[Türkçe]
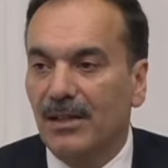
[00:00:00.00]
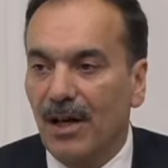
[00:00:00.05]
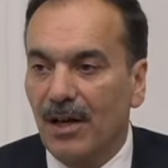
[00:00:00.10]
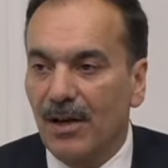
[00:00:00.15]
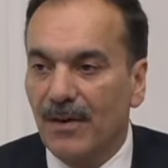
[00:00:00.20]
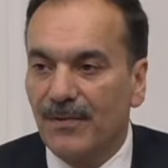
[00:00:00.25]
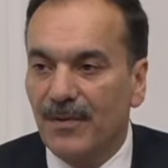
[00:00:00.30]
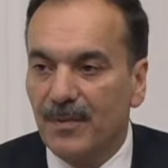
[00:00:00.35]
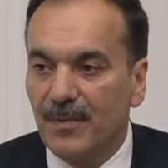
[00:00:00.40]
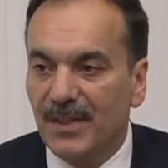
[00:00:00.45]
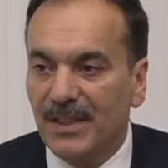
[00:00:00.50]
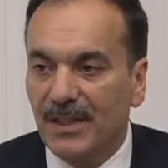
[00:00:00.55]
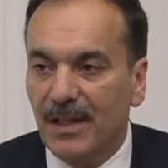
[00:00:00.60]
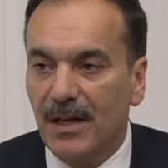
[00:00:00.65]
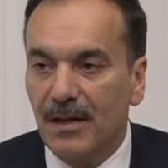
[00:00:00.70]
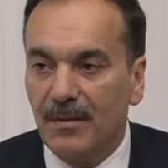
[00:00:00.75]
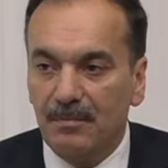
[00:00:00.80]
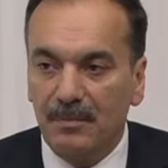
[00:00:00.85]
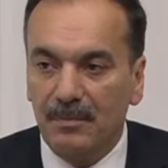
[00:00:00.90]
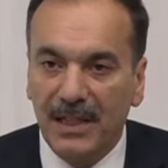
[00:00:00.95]

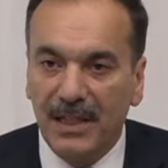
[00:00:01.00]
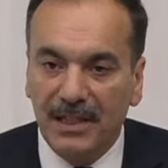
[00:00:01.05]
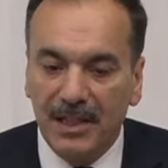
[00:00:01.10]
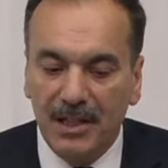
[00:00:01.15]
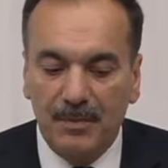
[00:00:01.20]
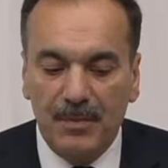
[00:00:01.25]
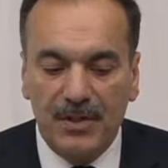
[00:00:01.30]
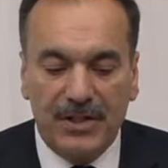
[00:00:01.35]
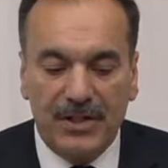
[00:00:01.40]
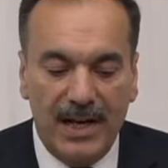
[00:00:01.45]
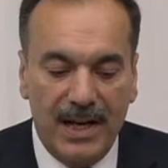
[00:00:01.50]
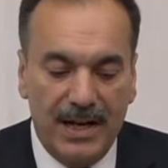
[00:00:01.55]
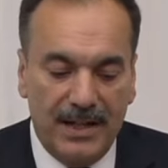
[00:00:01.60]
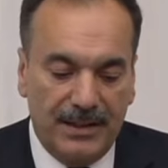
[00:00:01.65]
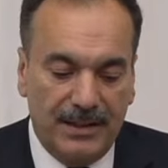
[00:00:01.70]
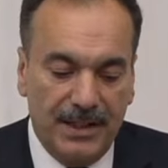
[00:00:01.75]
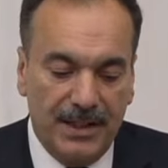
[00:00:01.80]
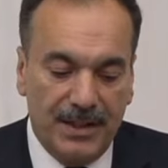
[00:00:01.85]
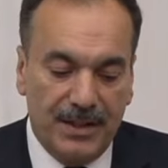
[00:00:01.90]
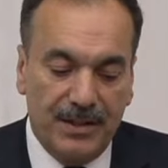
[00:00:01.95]
tarafımıza
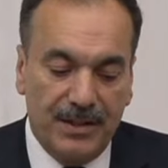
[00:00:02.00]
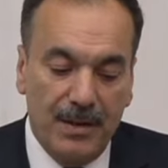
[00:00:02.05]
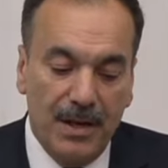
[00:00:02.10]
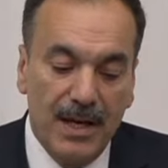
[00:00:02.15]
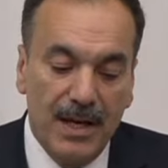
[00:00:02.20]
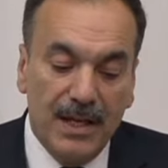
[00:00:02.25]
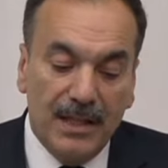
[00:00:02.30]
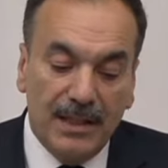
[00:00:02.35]
bildirmişlerdir.